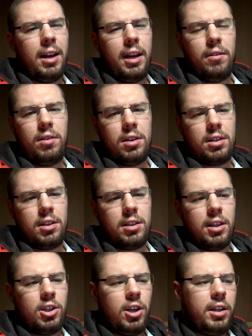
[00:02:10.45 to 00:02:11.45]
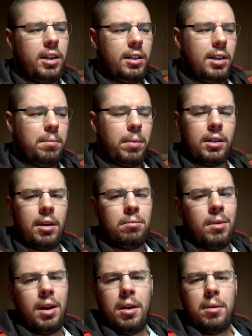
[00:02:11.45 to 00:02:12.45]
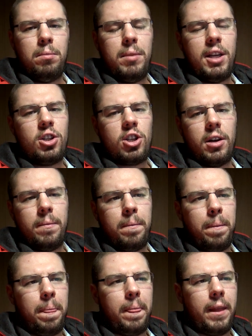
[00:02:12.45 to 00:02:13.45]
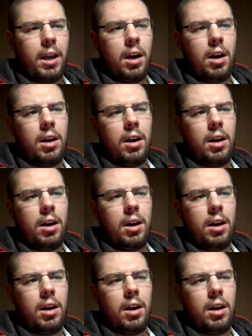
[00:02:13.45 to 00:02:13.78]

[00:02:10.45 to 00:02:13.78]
референсные значения типа там меньше 1,5